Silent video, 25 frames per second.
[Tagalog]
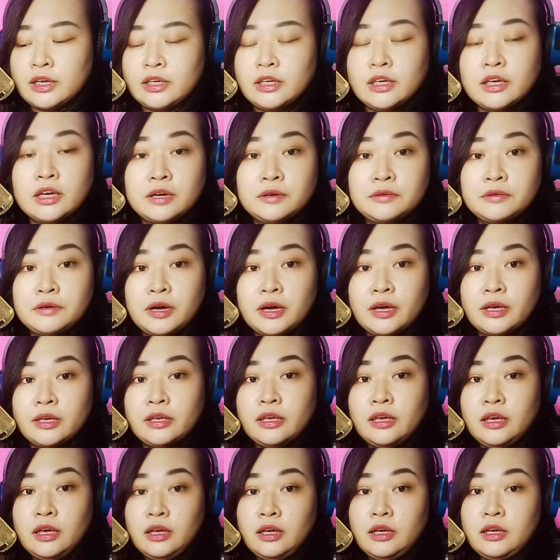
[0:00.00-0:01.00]
ikaw
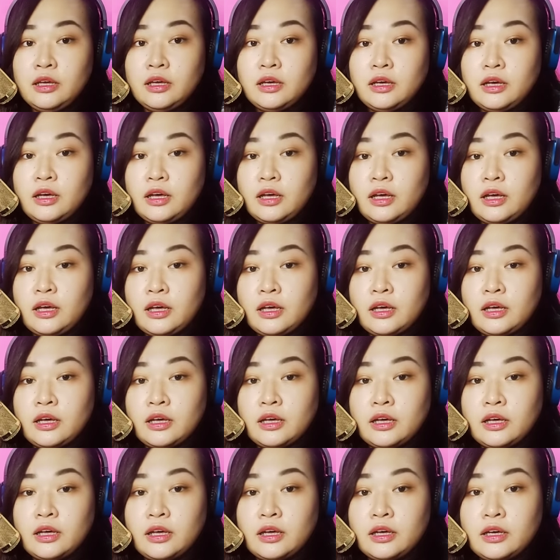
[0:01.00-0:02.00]
ay
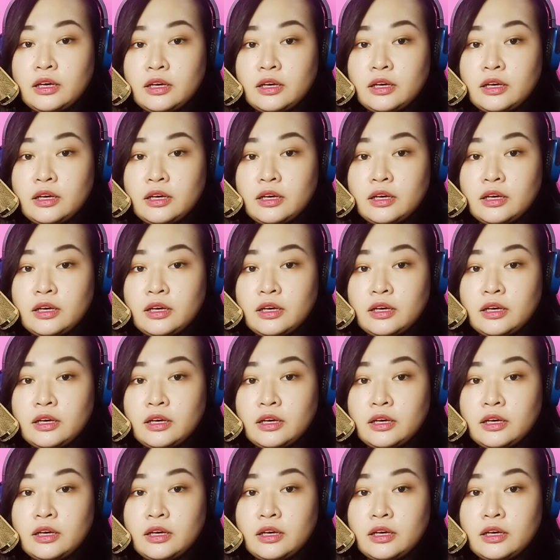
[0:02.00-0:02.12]
uh,